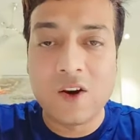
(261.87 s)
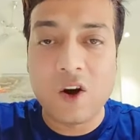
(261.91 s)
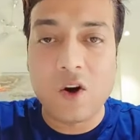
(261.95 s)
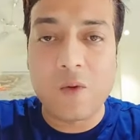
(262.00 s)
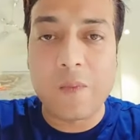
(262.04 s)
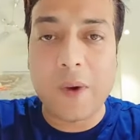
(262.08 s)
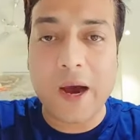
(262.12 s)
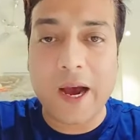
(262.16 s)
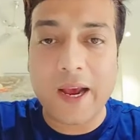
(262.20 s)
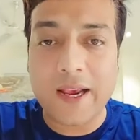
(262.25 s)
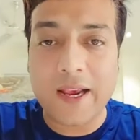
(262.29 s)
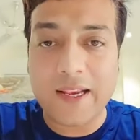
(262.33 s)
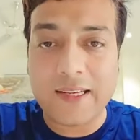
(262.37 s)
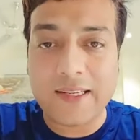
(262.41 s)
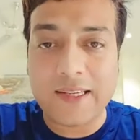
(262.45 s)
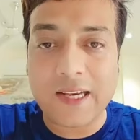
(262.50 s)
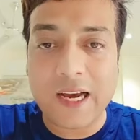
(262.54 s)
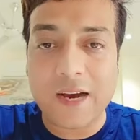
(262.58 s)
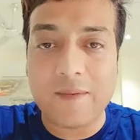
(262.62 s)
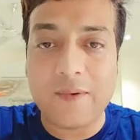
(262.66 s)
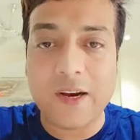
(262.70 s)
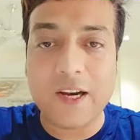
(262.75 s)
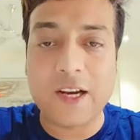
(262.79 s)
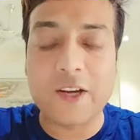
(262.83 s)
और भाई
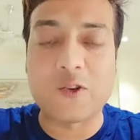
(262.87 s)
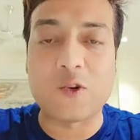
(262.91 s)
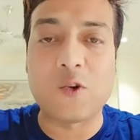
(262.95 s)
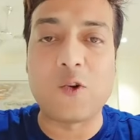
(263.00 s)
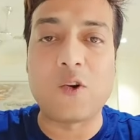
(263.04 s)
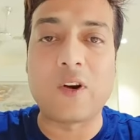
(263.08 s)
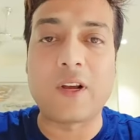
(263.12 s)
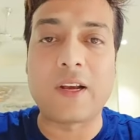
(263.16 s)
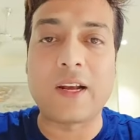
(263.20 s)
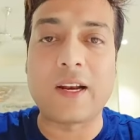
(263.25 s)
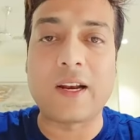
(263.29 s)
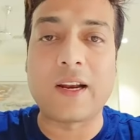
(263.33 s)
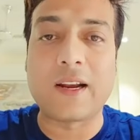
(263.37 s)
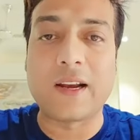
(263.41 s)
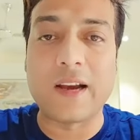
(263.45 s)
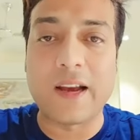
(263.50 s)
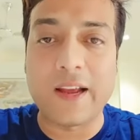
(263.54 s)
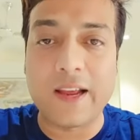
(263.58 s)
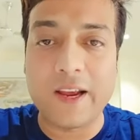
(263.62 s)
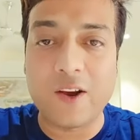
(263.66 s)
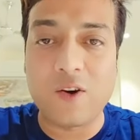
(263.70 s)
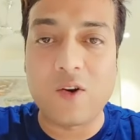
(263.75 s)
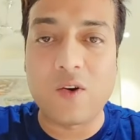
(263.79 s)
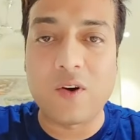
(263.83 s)
साहब अगर छोड़कर
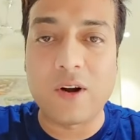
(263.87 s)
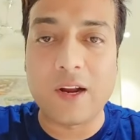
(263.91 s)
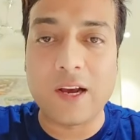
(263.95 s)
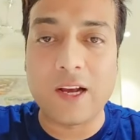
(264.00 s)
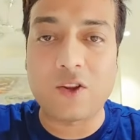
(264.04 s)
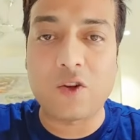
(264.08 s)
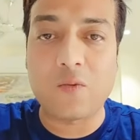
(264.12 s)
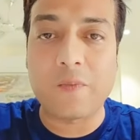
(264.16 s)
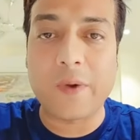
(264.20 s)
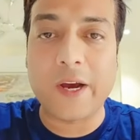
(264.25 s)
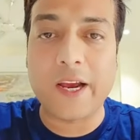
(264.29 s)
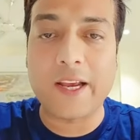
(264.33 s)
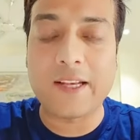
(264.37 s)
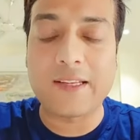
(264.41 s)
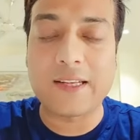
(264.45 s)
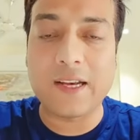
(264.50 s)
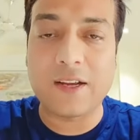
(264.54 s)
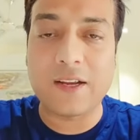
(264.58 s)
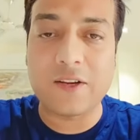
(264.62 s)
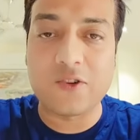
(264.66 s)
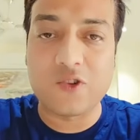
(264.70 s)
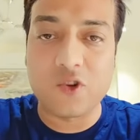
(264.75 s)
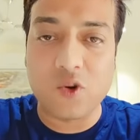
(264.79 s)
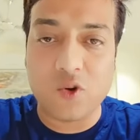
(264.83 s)
गए हो ना तो भाई
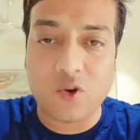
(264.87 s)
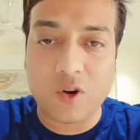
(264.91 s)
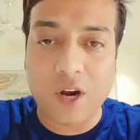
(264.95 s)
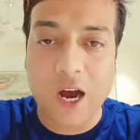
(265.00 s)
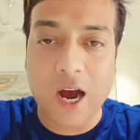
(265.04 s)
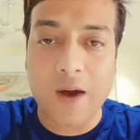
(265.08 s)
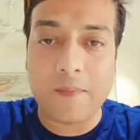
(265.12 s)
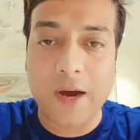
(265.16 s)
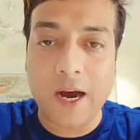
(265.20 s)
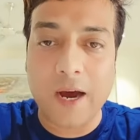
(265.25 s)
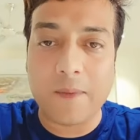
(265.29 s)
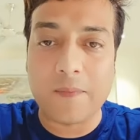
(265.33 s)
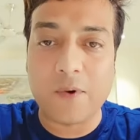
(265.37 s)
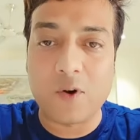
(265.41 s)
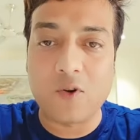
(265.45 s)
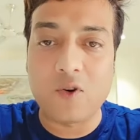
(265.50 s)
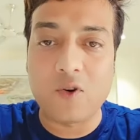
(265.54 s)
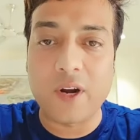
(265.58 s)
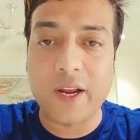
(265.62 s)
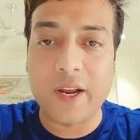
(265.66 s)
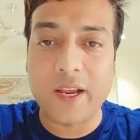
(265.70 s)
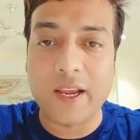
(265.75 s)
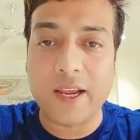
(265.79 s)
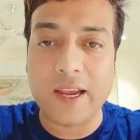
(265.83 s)
साहब जो काम आप
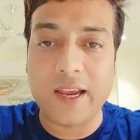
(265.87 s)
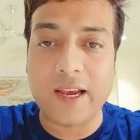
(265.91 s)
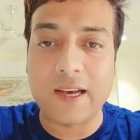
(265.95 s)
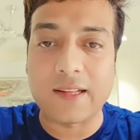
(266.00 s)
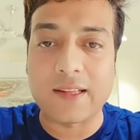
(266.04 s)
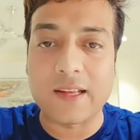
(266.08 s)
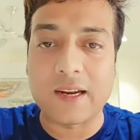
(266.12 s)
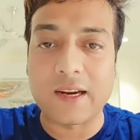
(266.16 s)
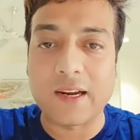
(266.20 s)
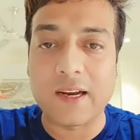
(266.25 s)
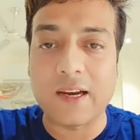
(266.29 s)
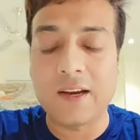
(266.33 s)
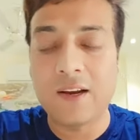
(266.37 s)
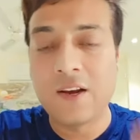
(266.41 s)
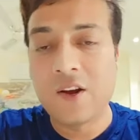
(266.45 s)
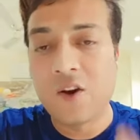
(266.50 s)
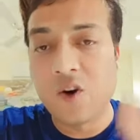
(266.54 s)
लोगों ने किया था ना